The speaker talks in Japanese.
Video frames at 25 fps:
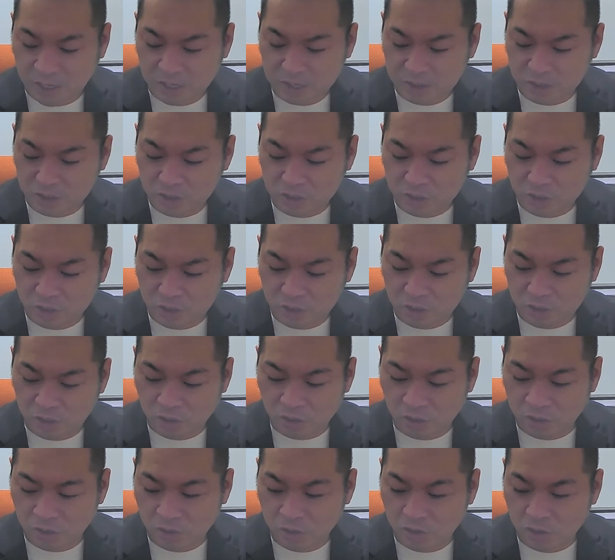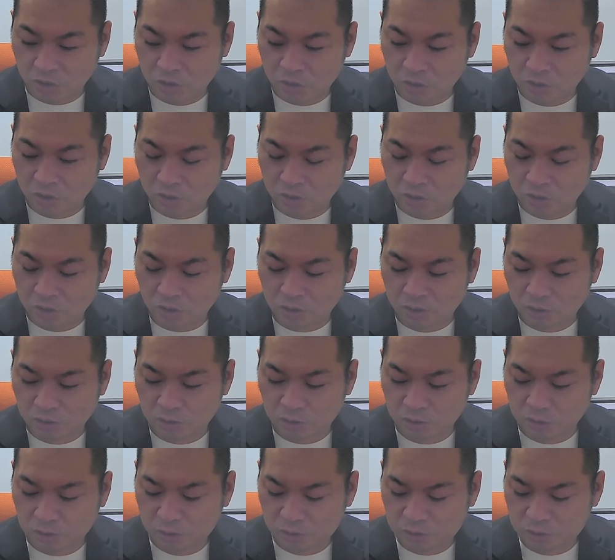あ
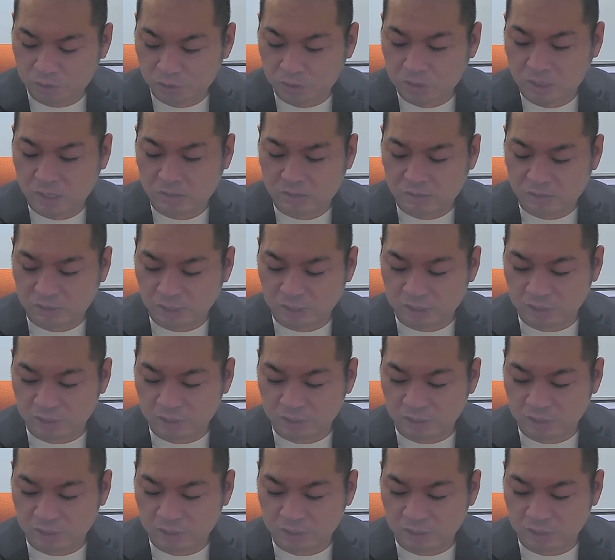のーとにかく、